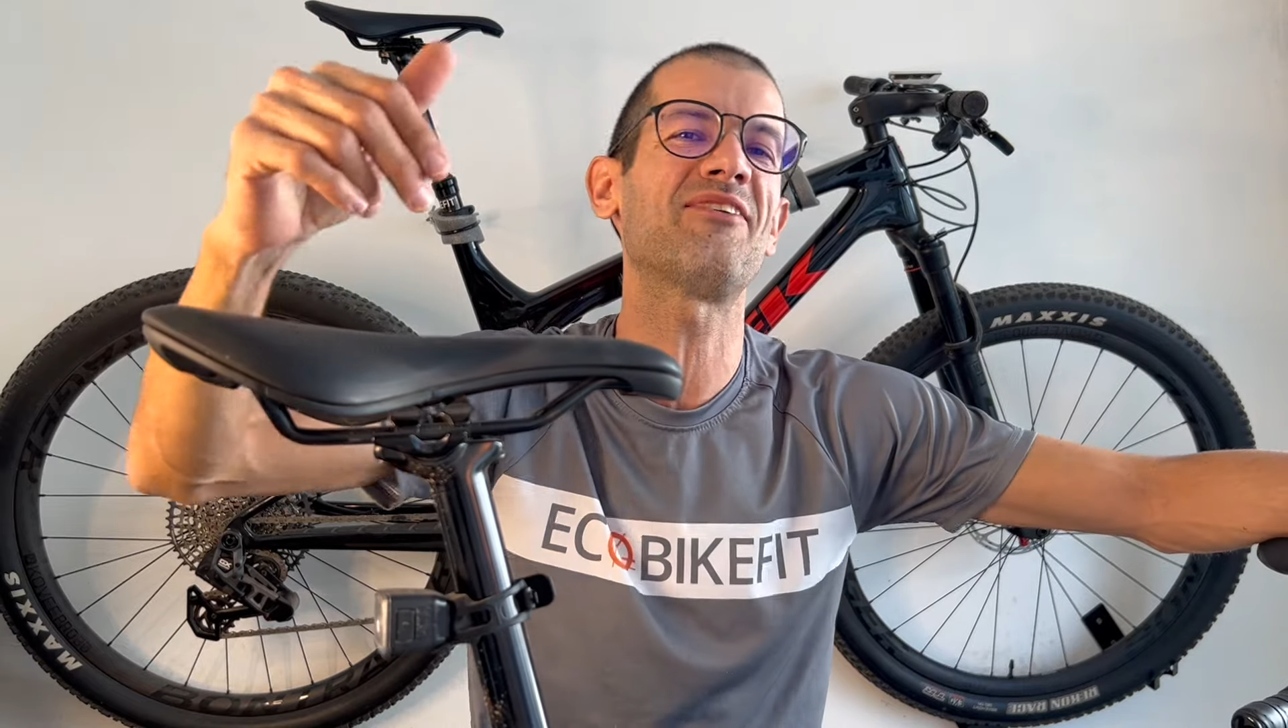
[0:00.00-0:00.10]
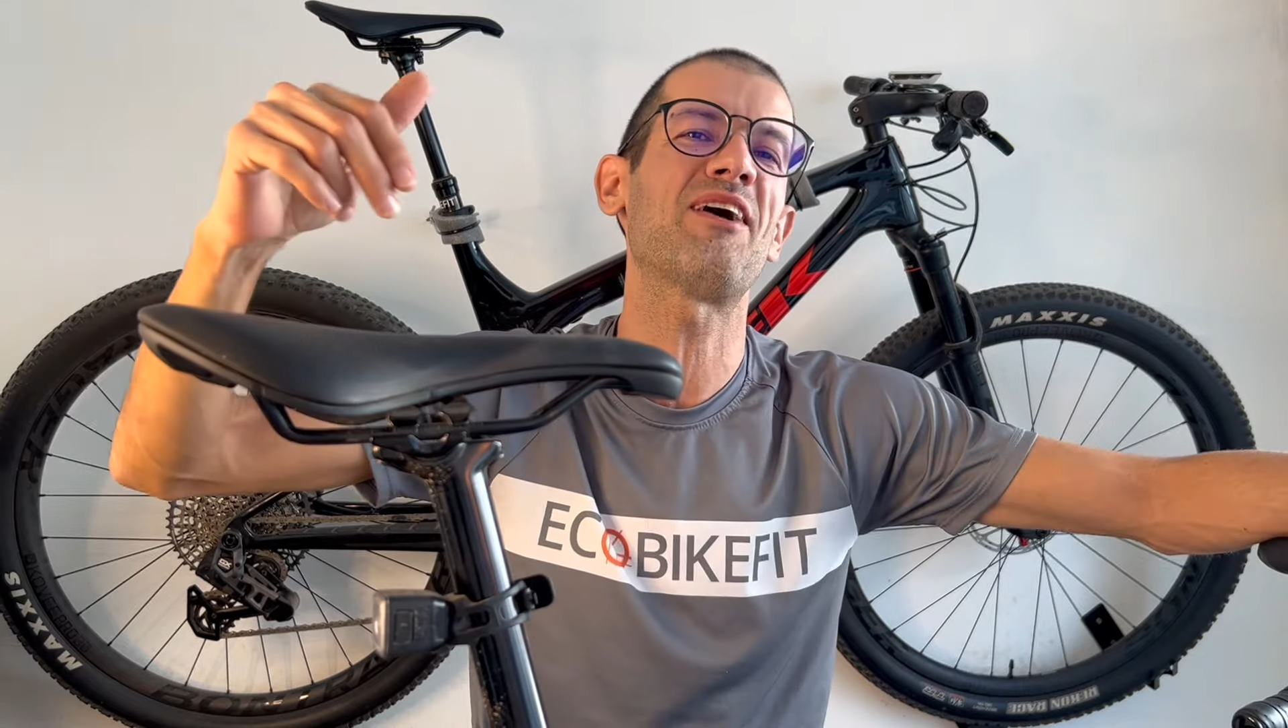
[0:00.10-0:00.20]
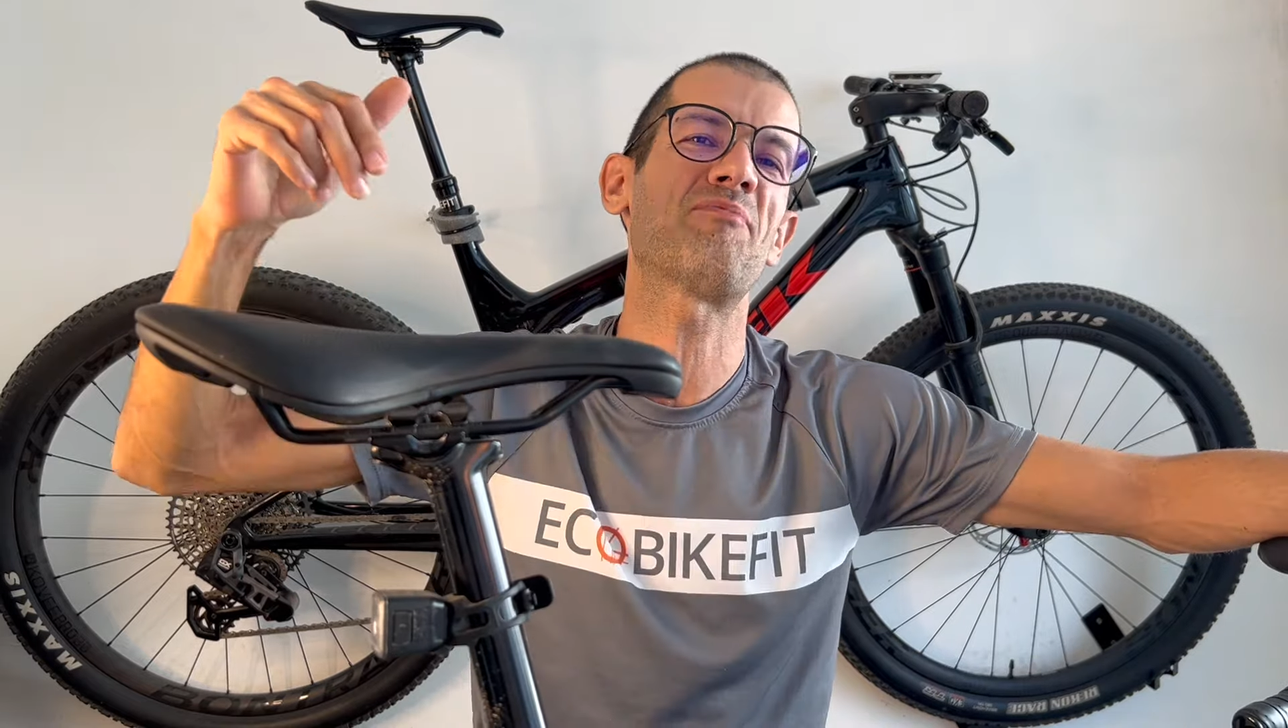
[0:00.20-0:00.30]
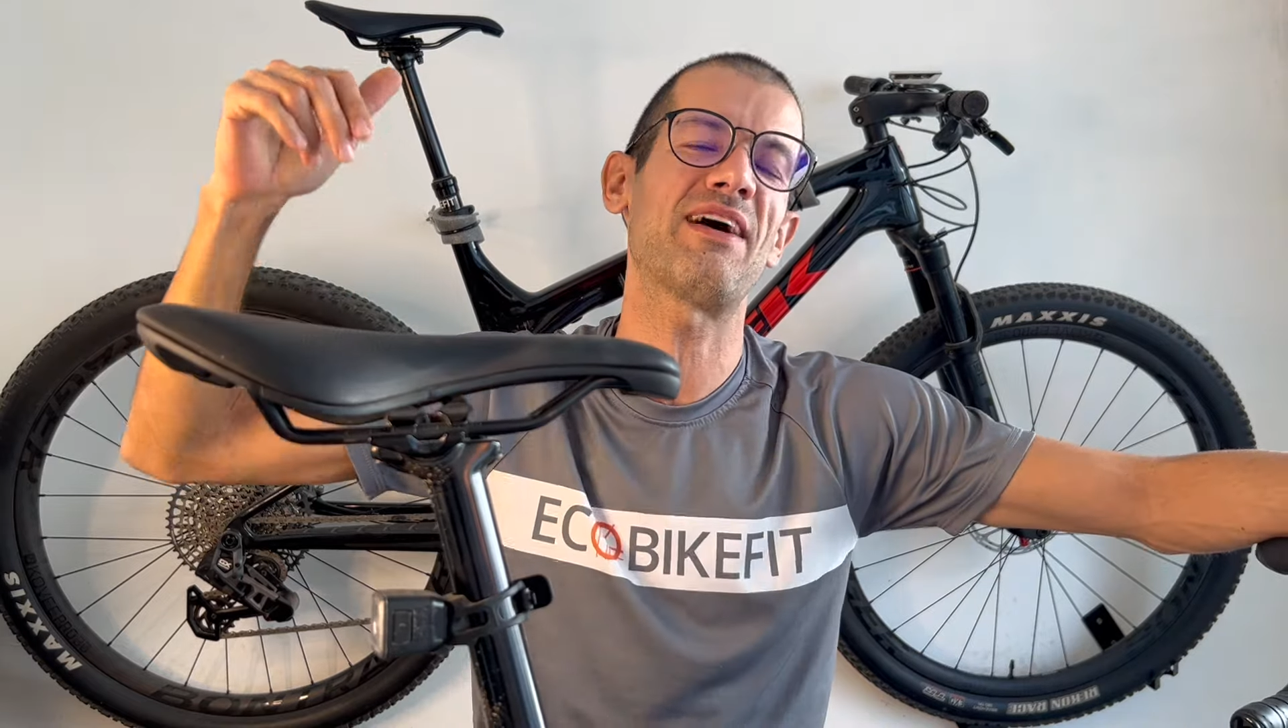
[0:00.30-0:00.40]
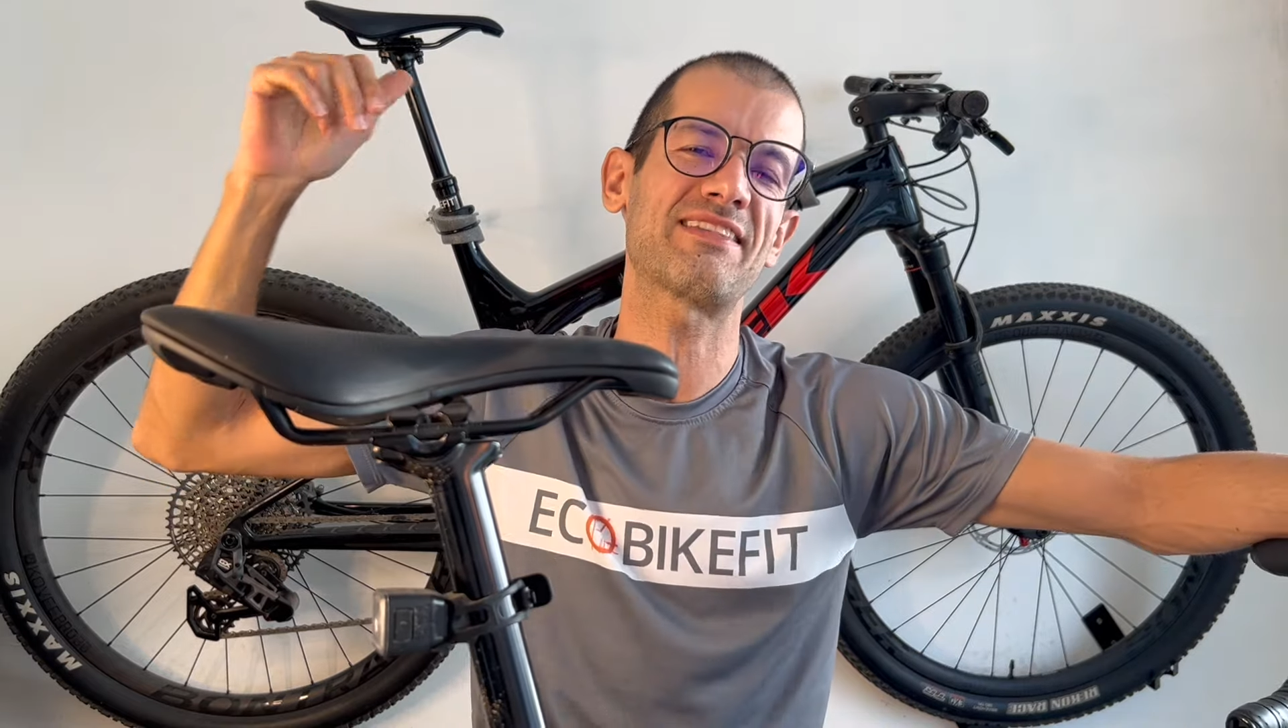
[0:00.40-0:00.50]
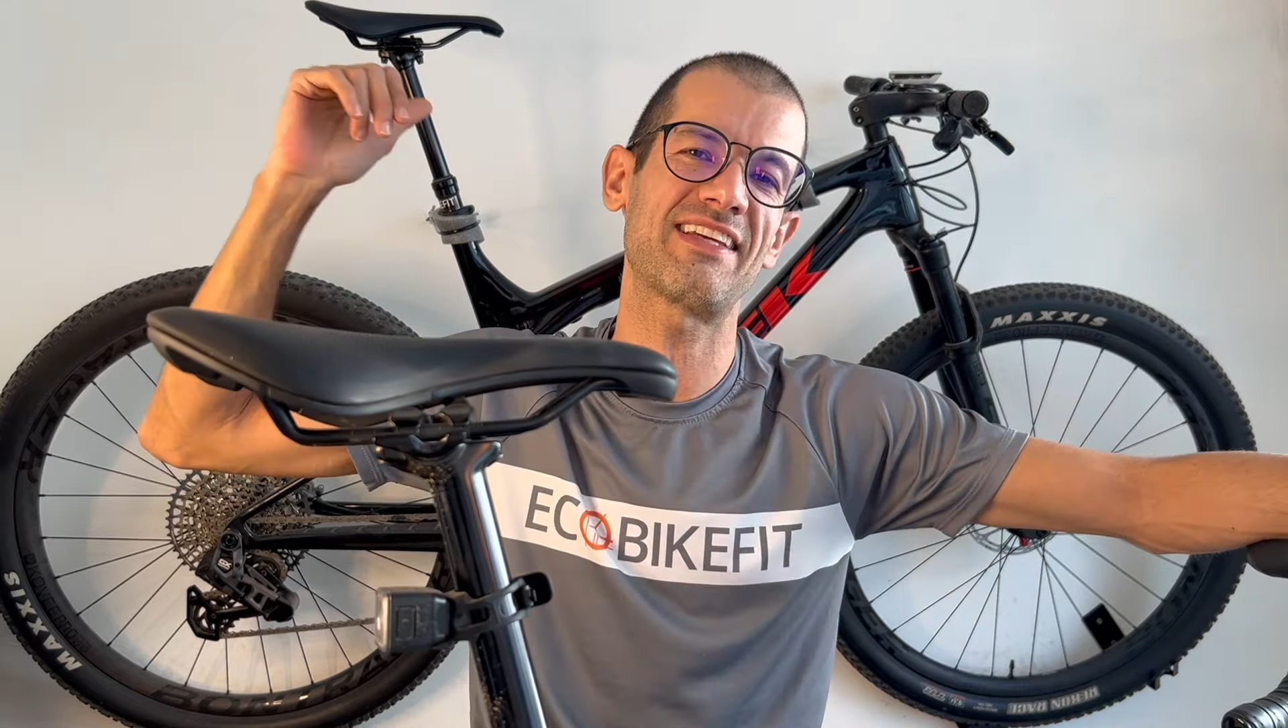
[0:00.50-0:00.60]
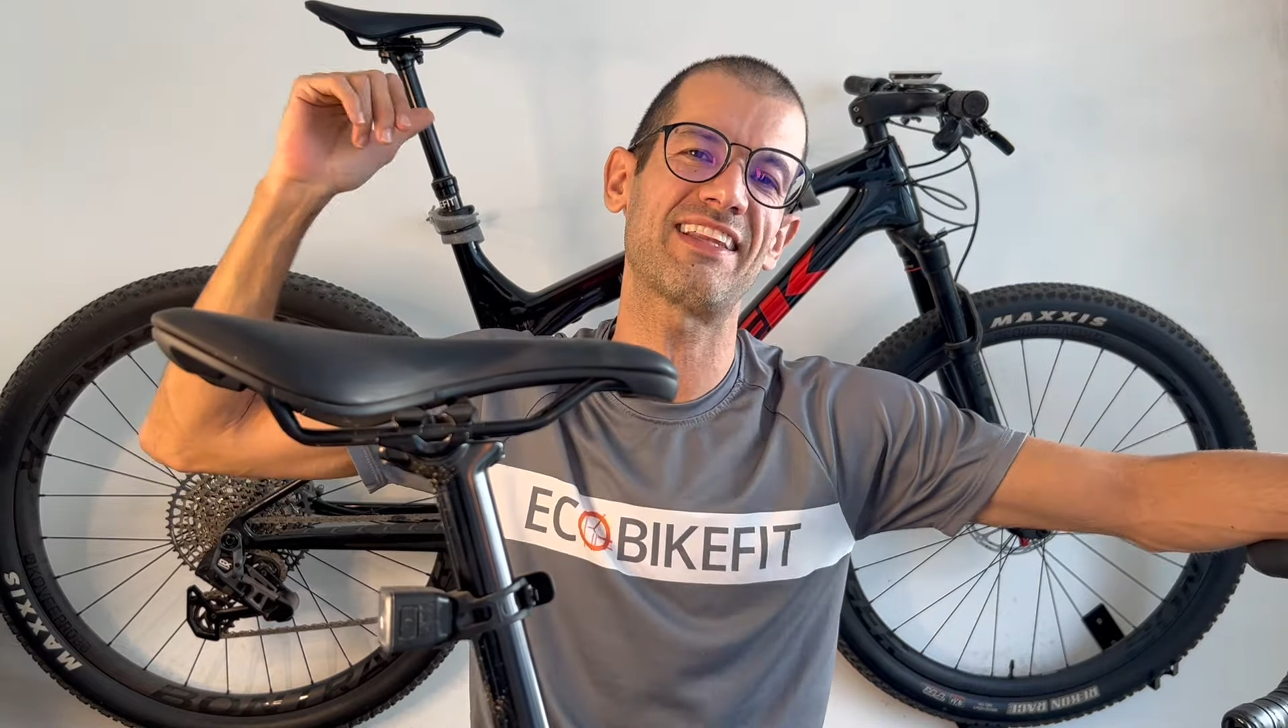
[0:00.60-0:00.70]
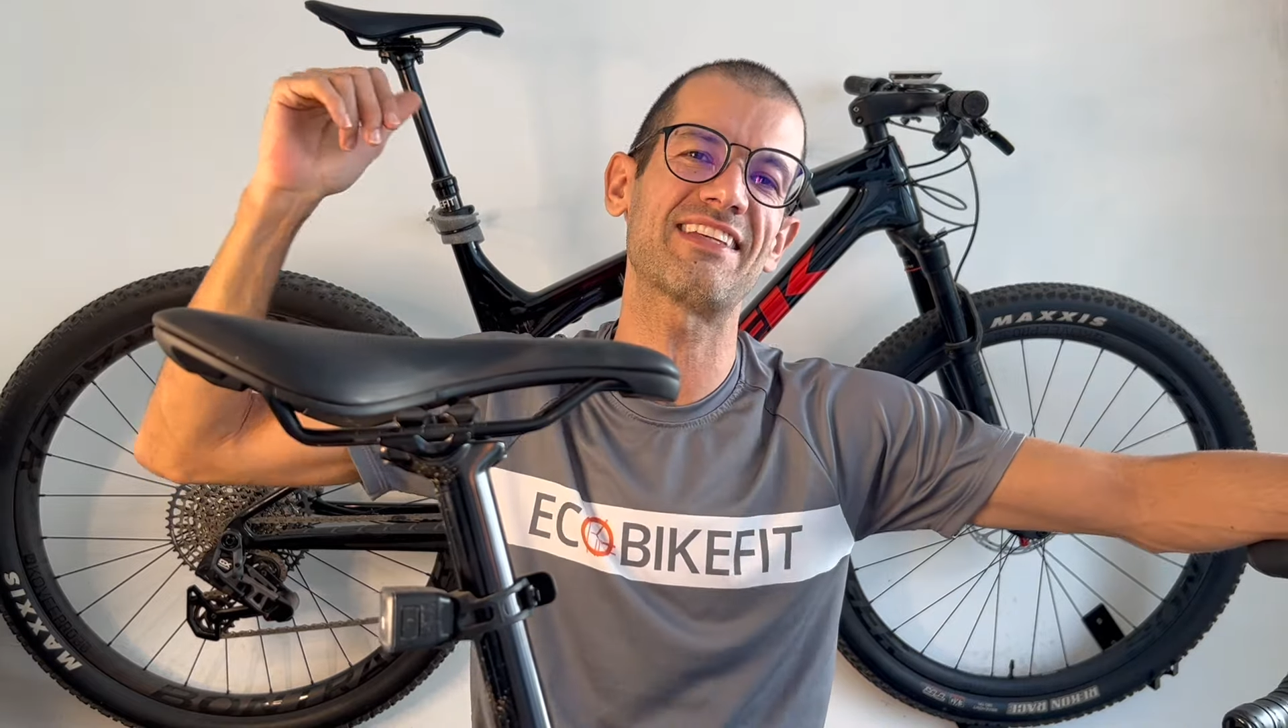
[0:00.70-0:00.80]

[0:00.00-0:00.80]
um rapaz que é